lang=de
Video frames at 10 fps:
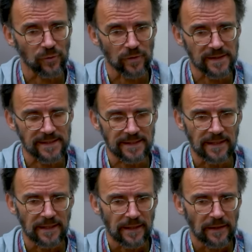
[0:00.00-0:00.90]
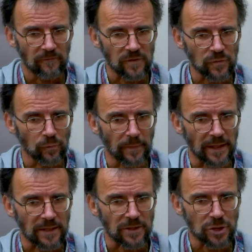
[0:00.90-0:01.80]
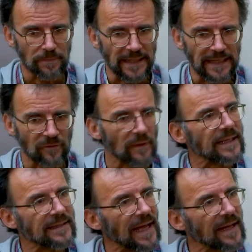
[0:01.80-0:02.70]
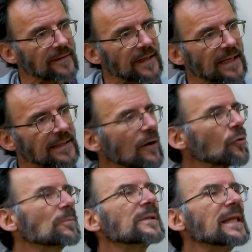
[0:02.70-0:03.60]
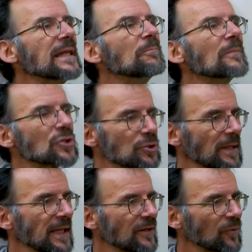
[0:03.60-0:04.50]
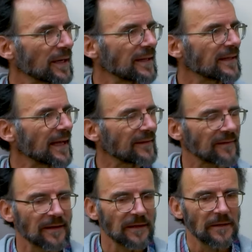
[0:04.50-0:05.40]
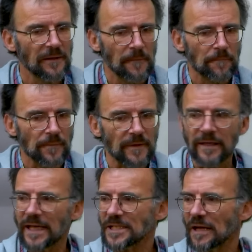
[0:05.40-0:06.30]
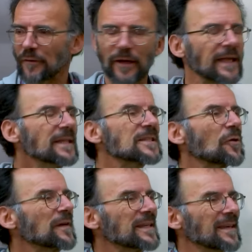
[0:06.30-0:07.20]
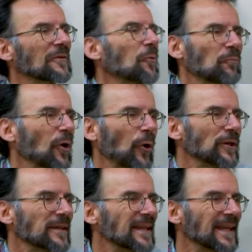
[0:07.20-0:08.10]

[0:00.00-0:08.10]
Kursen, wo es um äh, Spiritualität geht, auch um Team-Spiritualität da gehe ich einfach hin, so wie ich heute